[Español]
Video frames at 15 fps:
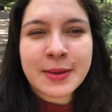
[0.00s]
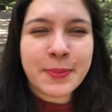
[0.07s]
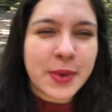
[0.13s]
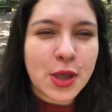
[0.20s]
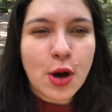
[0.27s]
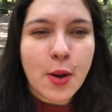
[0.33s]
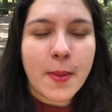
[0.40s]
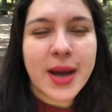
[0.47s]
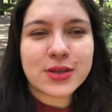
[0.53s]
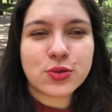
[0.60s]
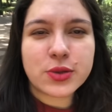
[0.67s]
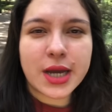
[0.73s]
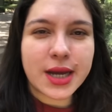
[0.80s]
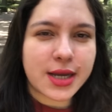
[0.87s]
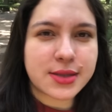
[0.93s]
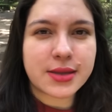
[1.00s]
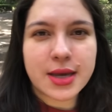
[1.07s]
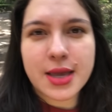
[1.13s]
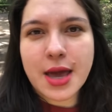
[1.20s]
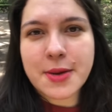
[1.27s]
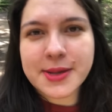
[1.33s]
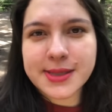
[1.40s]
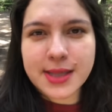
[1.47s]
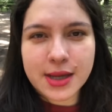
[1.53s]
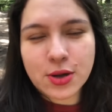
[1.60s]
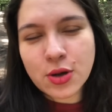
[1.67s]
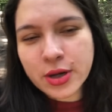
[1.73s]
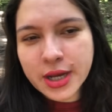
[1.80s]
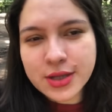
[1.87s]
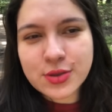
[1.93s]
pido más una quesadilla de bistec
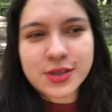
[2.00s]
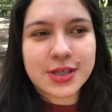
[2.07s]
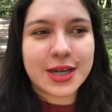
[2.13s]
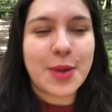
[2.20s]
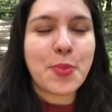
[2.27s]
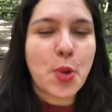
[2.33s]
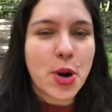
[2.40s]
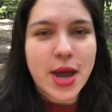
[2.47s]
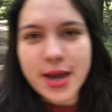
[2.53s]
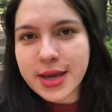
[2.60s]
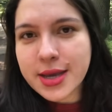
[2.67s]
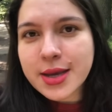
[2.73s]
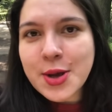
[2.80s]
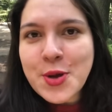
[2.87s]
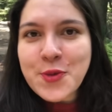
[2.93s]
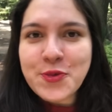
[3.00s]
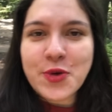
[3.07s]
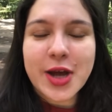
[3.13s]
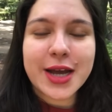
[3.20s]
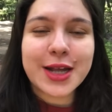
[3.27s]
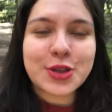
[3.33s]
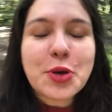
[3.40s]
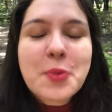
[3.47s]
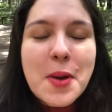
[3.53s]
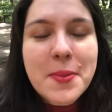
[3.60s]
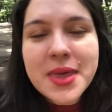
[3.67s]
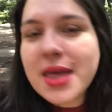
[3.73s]
con queso, así que por ahí fue que tomé mi